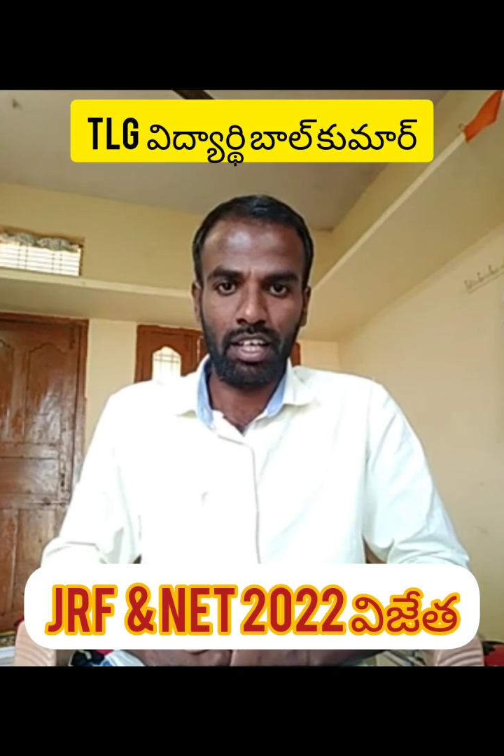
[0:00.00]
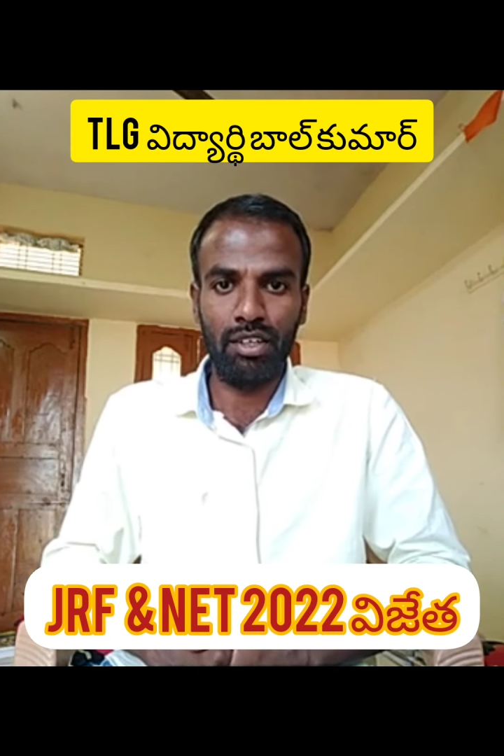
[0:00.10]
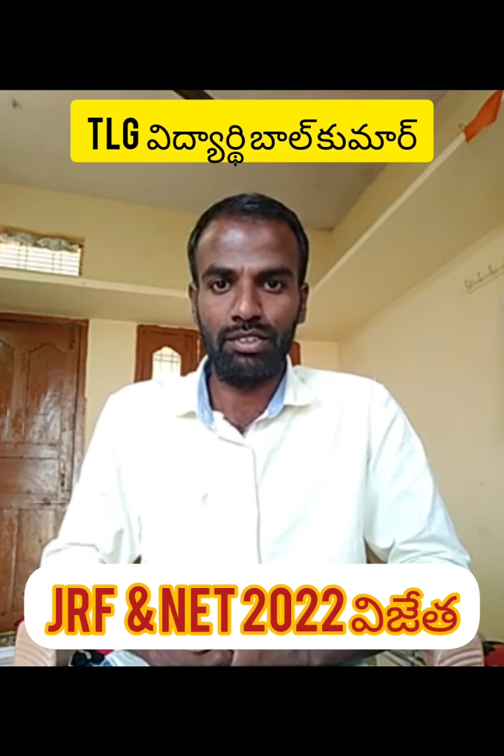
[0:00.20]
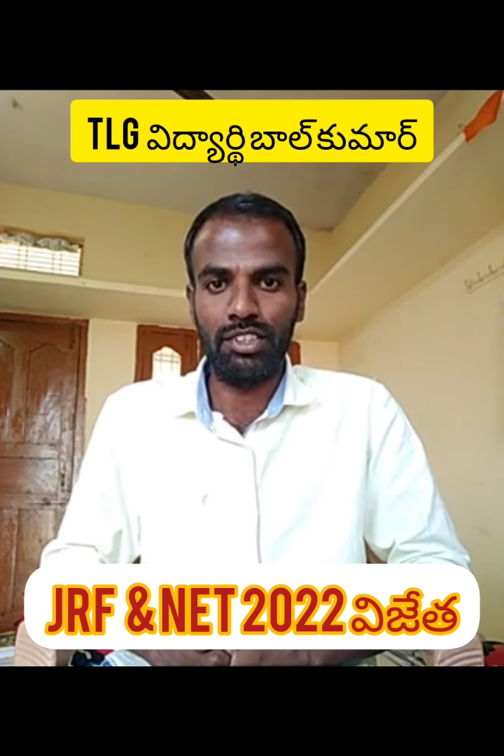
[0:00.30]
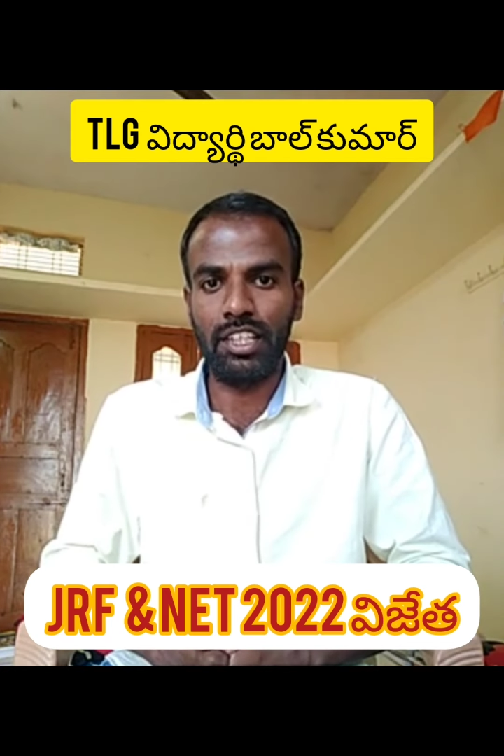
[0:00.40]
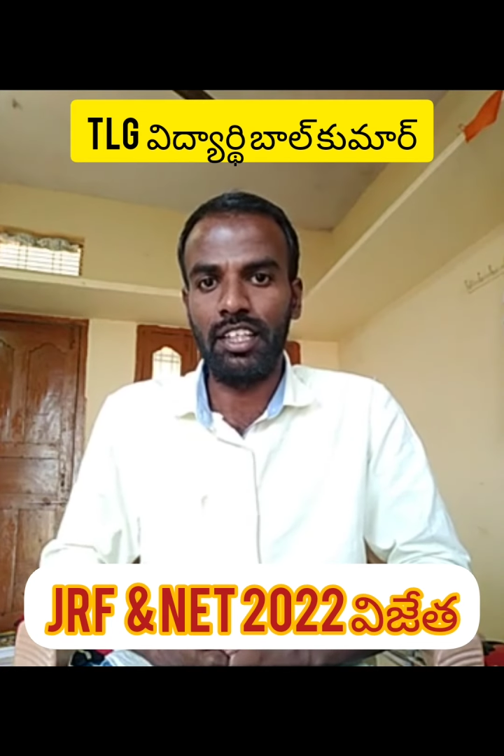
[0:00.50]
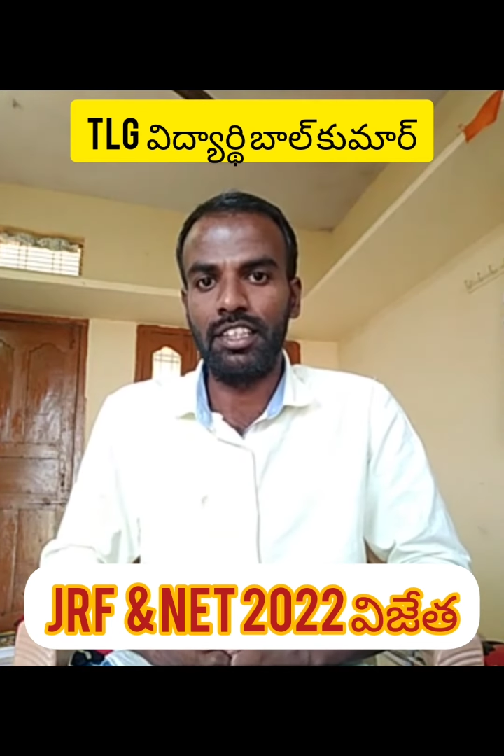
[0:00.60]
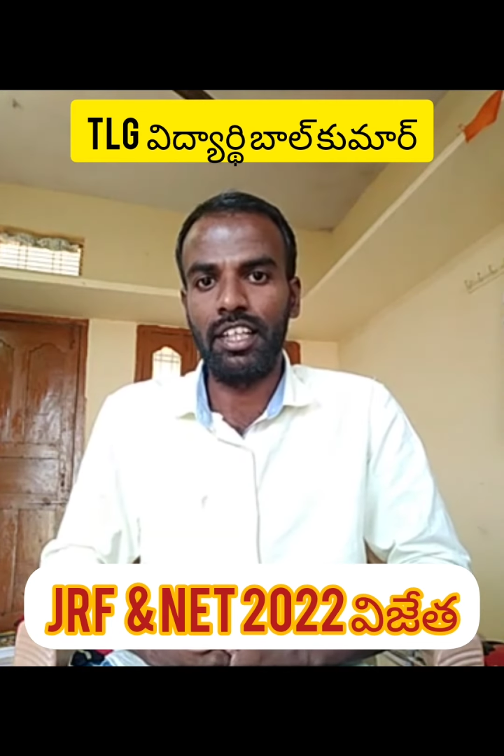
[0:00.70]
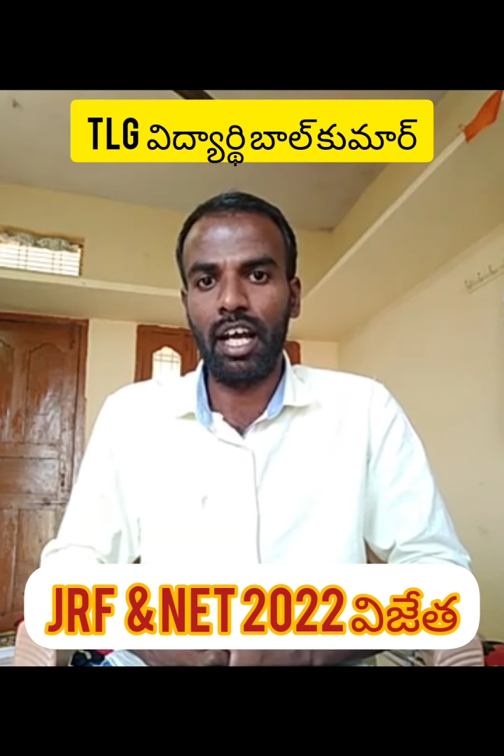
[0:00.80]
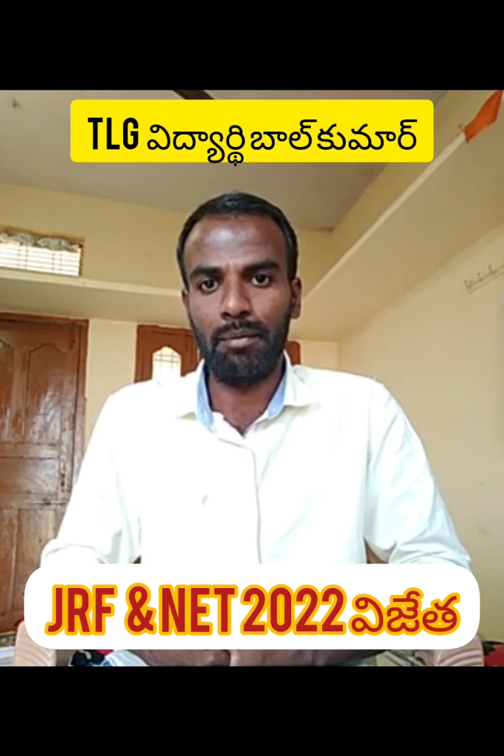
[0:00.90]
కావచ్చు టీఎల్జీ
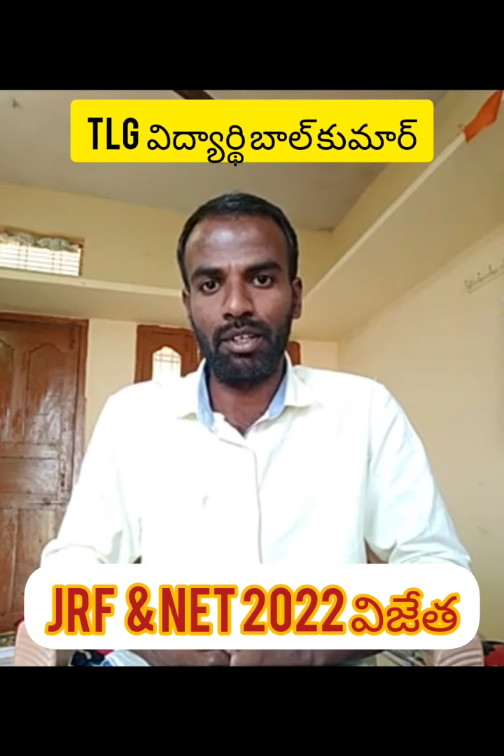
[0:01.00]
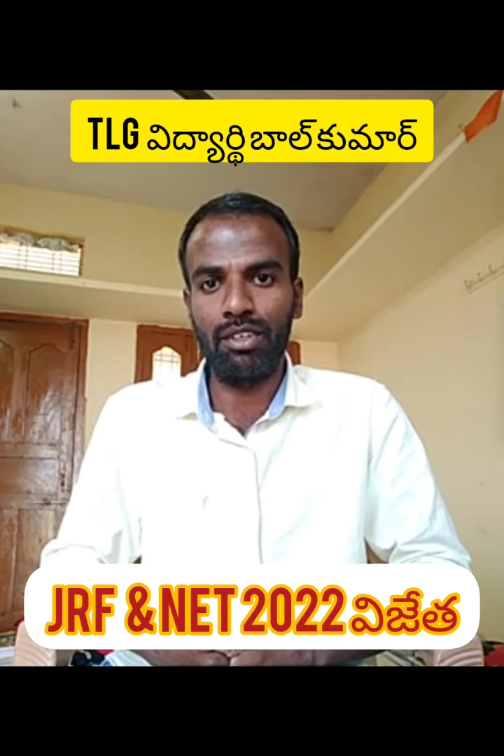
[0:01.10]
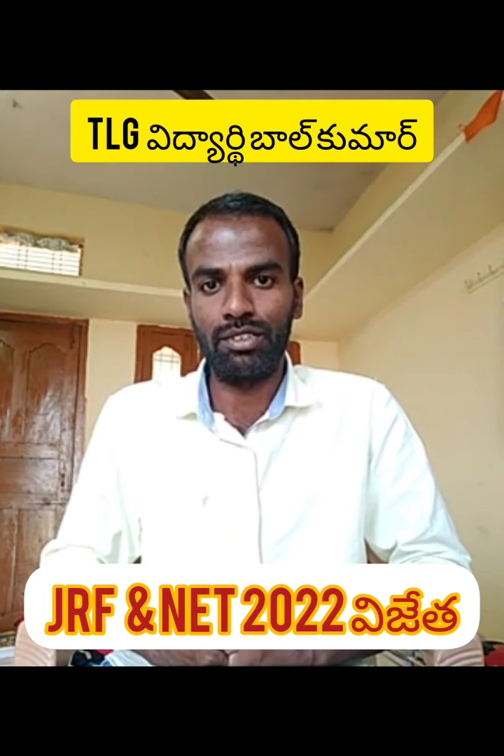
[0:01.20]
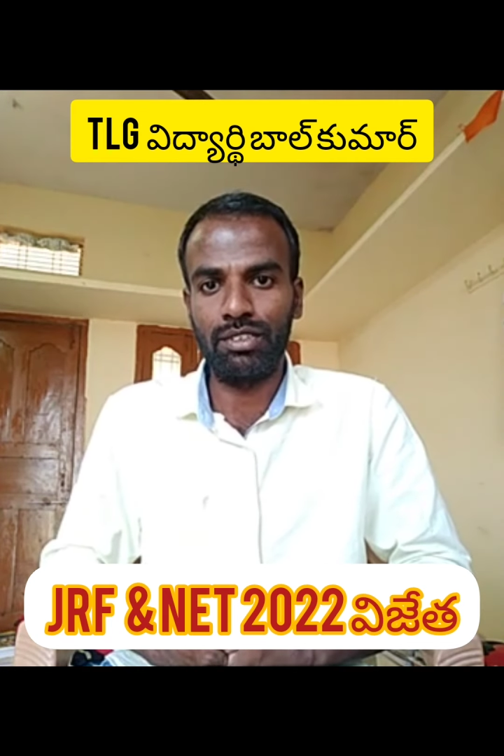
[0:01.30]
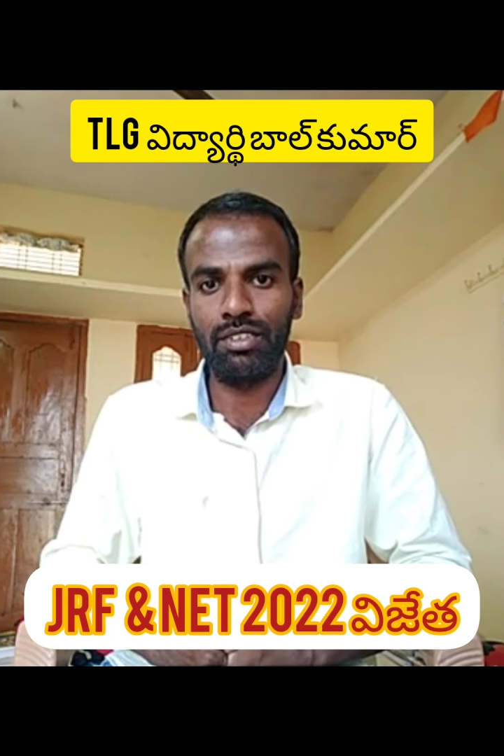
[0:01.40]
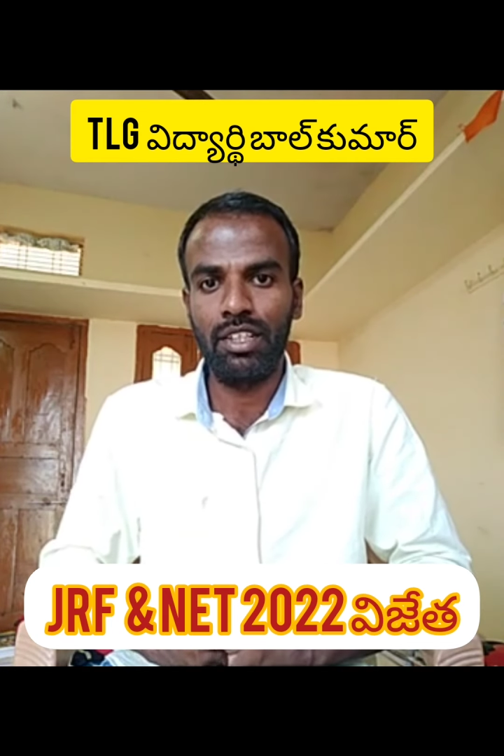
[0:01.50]
యాప్ కావచ్చు